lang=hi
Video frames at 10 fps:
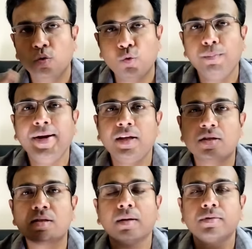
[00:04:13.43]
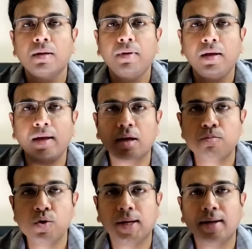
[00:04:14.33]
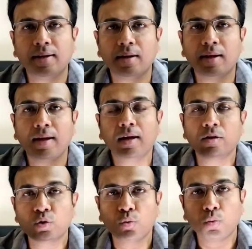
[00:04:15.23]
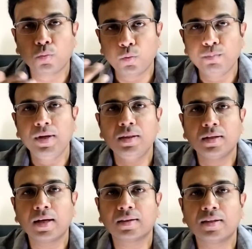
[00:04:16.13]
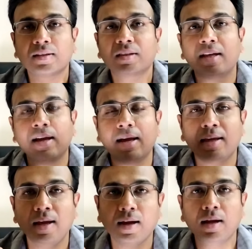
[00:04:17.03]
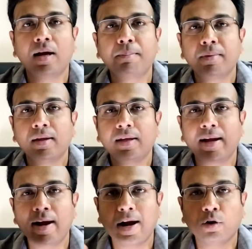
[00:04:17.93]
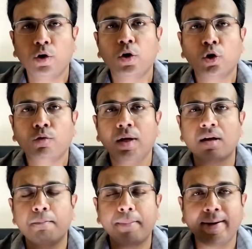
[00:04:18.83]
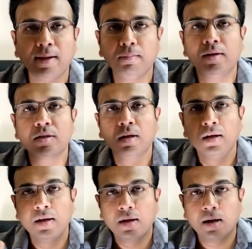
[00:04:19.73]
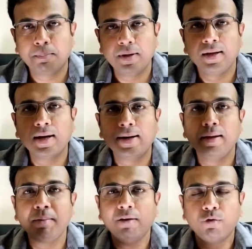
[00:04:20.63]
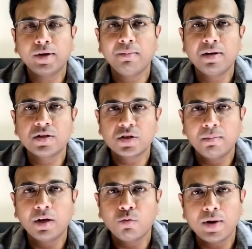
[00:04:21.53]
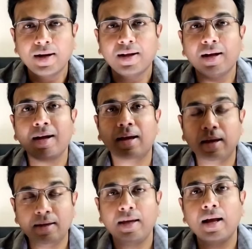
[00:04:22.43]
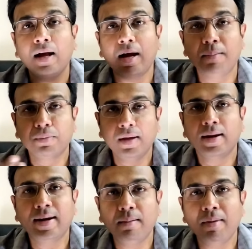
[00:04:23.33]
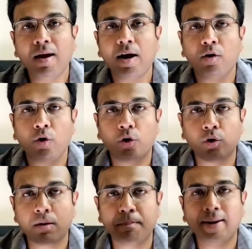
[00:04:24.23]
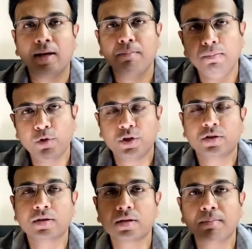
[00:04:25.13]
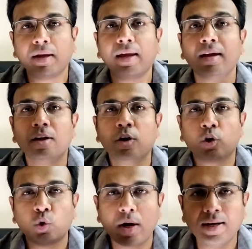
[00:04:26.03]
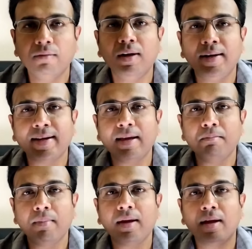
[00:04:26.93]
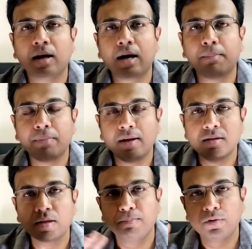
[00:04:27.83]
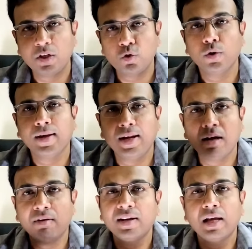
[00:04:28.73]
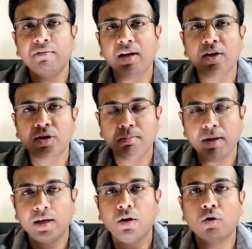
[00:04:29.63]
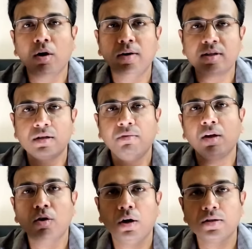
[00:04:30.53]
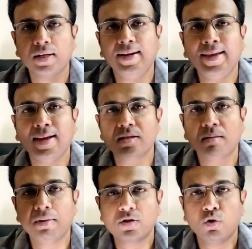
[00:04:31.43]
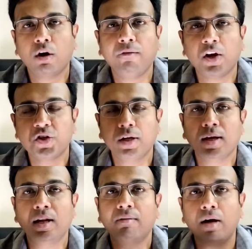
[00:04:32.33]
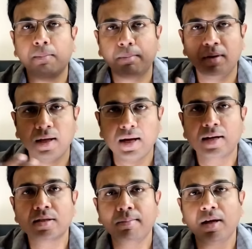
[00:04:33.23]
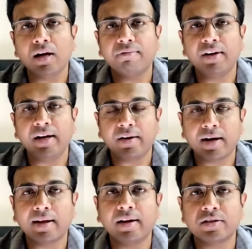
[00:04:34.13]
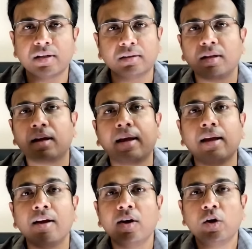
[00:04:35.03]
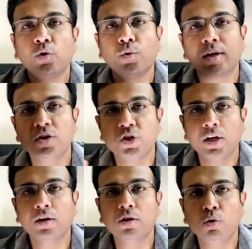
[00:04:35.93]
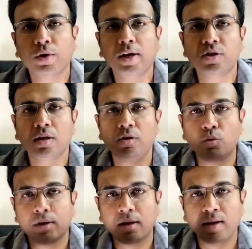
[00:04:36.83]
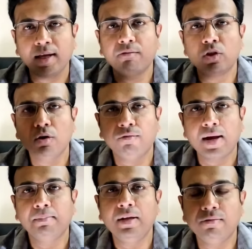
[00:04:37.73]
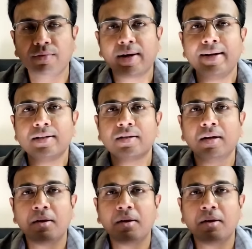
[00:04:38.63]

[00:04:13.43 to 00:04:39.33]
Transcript: ओ सिस्टम से भी ये कम्युनिकेट करेगा सो उम्मीद कर सकते हैं कि अगर आपने ये एंड्रॉयड ऑटो वाला कंपेटिबल्स अपनी गाड़ी में इंफोटेनमेंट सिस्टम लगवा रखा है या आपकी गाड़ी में एंड्रॉयड ऑटो कंपैटिबल म्यूजिक सिस्टम है तो आने वाले टाइम में आप इन सब चीज़ों के अलावा नेविगेशन मेकिंग कॉल रिसीविंग कॉल सेंडिंग एसएमएस नोटिफिकेशन के अलावा आप अपनी कार से भी काफ़ी इंटरेक्ट कर सकते हैं यू कैन शेयर द लोकेशन यू कैन कनेक्ट विद योर फैमिली फ्रेंड्स